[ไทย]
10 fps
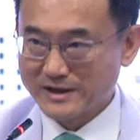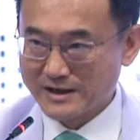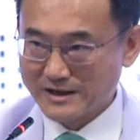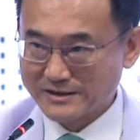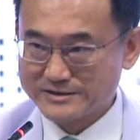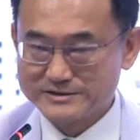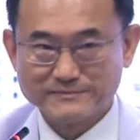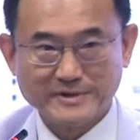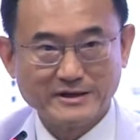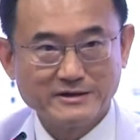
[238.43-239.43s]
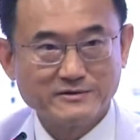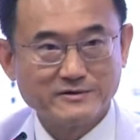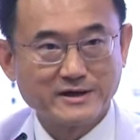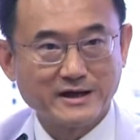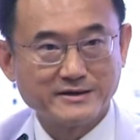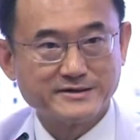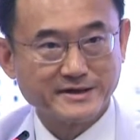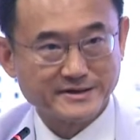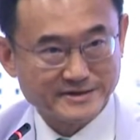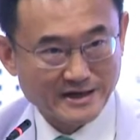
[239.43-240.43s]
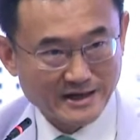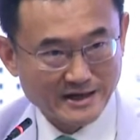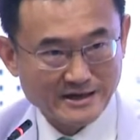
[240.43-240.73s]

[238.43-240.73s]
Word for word: กาส จะเป็นเรื่องของการศึกษา